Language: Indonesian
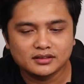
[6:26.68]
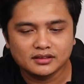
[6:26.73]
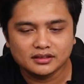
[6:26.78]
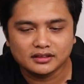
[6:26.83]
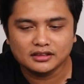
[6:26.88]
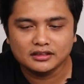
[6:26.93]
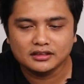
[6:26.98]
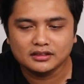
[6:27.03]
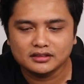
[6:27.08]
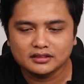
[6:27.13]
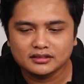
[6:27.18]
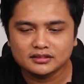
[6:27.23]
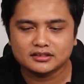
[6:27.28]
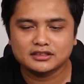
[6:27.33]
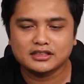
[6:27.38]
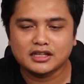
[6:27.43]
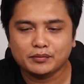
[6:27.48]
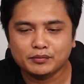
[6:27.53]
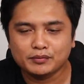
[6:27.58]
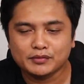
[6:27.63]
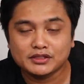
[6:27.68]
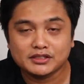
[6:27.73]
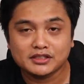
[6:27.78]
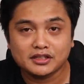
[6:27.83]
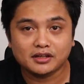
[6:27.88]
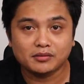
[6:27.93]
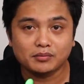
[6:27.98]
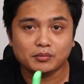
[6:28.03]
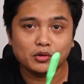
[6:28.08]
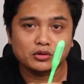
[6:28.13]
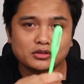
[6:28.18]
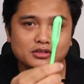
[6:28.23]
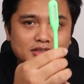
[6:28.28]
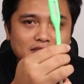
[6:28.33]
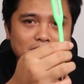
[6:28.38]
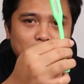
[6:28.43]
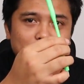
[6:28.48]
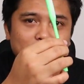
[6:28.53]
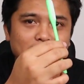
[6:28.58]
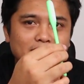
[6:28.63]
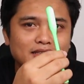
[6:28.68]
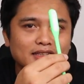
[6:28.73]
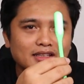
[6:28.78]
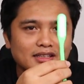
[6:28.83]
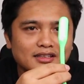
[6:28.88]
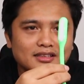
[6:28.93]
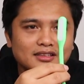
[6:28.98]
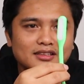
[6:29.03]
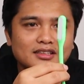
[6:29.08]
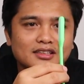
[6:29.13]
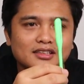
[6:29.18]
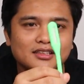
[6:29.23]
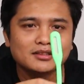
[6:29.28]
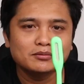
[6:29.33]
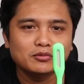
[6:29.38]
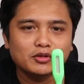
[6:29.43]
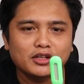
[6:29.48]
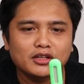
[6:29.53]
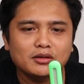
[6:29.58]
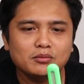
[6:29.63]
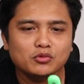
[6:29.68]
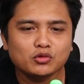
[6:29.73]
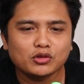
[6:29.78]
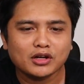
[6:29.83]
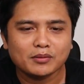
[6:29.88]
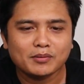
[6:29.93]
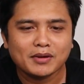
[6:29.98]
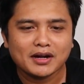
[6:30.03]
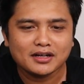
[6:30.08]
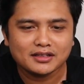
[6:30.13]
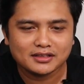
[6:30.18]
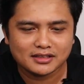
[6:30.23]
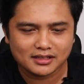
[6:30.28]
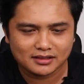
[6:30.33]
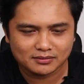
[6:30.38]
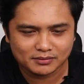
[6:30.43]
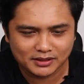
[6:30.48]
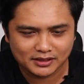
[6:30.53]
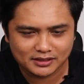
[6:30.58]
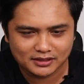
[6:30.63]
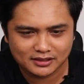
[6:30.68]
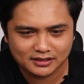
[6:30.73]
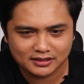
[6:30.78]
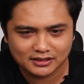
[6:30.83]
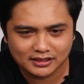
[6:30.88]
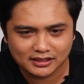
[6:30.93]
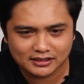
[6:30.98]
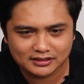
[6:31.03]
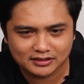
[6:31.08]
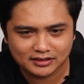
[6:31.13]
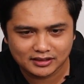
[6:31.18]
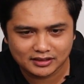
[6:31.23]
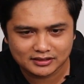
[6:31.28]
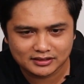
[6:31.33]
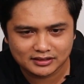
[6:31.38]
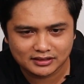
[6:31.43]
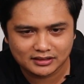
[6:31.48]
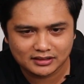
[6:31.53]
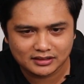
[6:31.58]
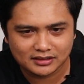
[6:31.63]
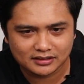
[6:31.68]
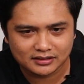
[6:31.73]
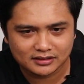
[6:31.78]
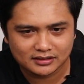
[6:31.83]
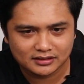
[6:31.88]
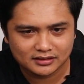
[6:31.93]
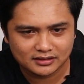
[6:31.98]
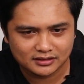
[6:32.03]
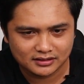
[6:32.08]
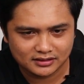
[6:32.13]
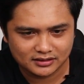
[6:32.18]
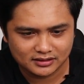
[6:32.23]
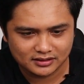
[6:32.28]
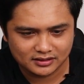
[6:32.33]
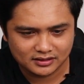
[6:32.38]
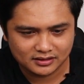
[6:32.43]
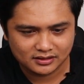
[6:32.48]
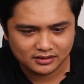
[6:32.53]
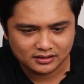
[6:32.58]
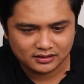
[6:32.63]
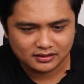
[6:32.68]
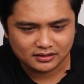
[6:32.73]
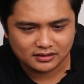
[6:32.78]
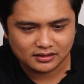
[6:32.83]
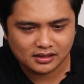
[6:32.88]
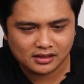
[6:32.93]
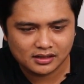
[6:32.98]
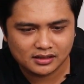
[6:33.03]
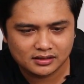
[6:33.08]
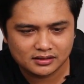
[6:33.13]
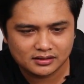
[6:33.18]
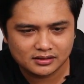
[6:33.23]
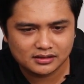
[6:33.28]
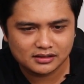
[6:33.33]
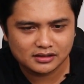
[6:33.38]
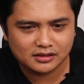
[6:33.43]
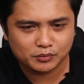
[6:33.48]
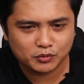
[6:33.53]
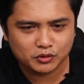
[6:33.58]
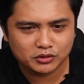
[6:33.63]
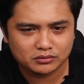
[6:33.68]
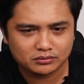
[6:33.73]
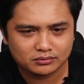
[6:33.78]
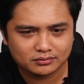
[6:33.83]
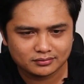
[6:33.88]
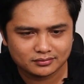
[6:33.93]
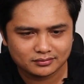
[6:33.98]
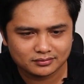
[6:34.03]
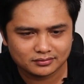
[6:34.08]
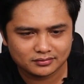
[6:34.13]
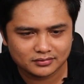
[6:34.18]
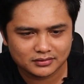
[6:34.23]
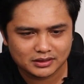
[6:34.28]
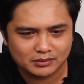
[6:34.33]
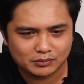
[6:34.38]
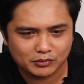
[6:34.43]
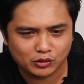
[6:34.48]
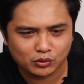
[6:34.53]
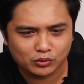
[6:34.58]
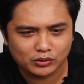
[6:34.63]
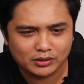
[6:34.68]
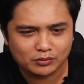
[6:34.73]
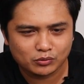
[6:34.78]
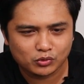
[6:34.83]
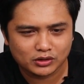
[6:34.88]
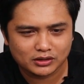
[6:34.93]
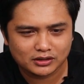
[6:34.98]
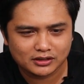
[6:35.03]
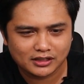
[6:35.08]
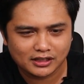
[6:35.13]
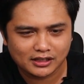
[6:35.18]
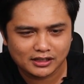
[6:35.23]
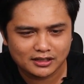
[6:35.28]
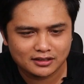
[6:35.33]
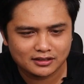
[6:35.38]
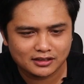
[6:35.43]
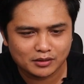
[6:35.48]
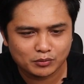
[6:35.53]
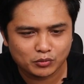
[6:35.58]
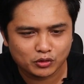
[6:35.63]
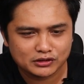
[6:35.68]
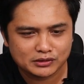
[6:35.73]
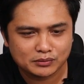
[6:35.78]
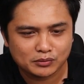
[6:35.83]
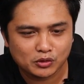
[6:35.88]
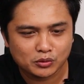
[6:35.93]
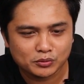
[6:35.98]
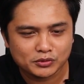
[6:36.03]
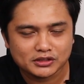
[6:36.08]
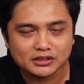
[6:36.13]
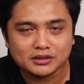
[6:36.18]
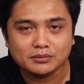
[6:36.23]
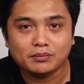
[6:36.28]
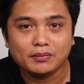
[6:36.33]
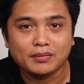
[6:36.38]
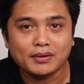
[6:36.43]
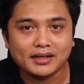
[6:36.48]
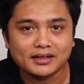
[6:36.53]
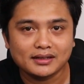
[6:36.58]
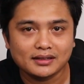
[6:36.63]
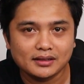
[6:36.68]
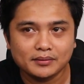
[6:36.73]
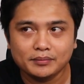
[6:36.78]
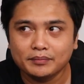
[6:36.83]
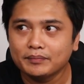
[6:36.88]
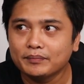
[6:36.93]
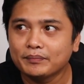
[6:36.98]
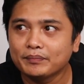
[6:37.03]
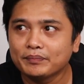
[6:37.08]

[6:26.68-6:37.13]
ini setiap mystery box dapat ini ya. Mungkin ini murah banget ya, makanya dikasih-kasih aja ya. Dan ini pun berguna buat kalian keyboardnya belum isi backlit.